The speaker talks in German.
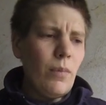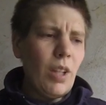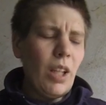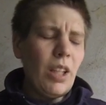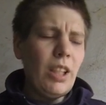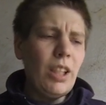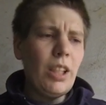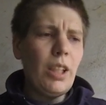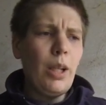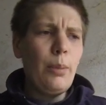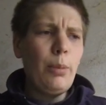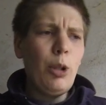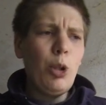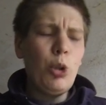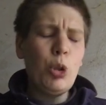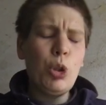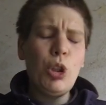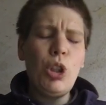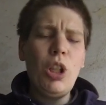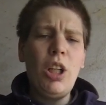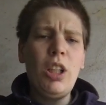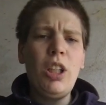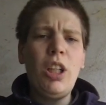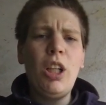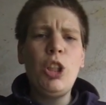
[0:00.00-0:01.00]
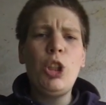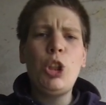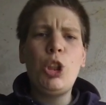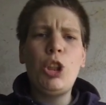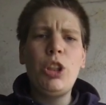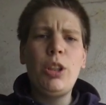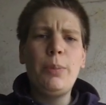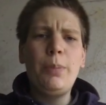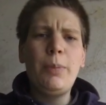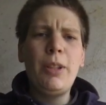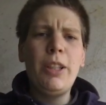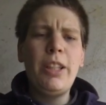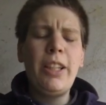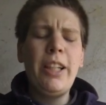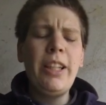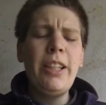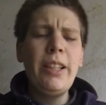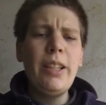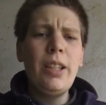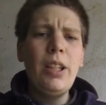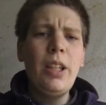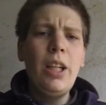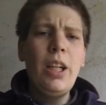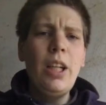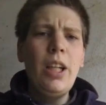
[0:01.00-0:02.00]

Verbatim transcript: Ich habe auch schon einen Anschrieb gekriegt.